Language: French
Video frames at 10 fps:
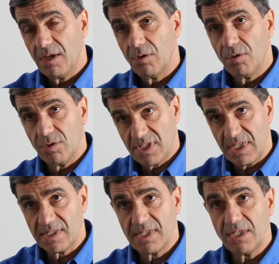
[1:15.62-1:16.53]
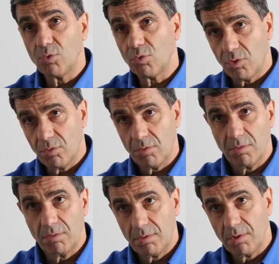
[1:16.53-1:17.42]
CSC, euh, donc
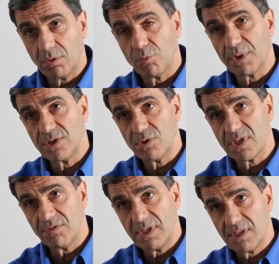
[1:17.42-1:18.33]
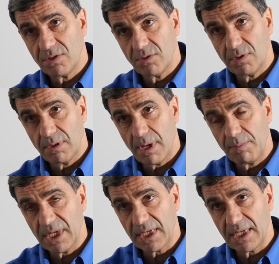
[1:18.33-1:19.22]
euh, l'entreprise de services euh,
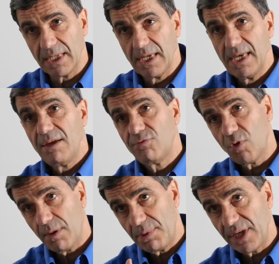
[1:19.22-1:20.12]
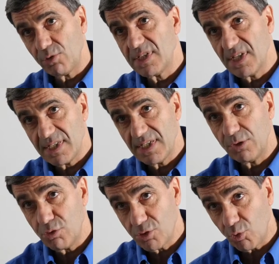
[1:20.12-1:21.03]
américaine. Il faut rappeler que CSC,
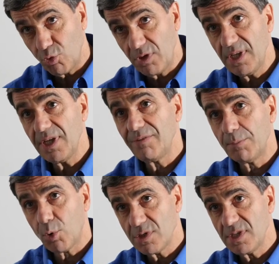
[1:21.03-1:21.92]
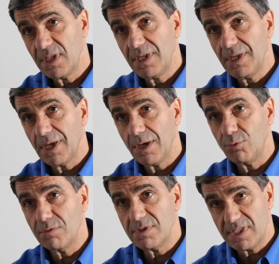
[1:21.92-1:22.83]
de son côté, avait procédé à
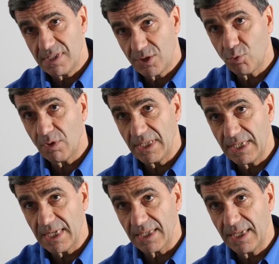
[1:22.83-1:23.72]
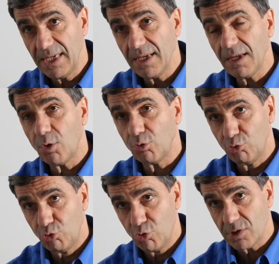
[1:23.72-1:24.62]
une scission l'année dernière en
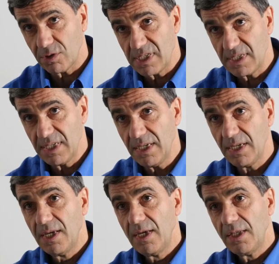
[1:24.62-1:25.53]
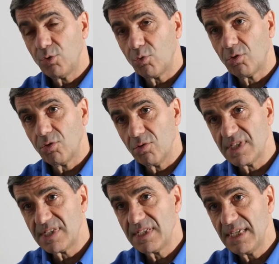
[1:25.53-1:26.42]
deux entités. Donc
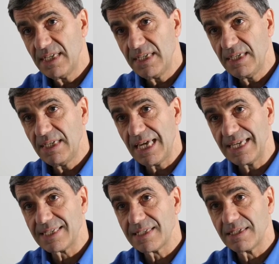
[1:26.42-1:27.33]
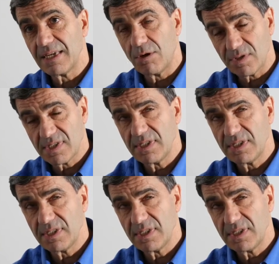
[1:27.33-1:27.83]
CS, alors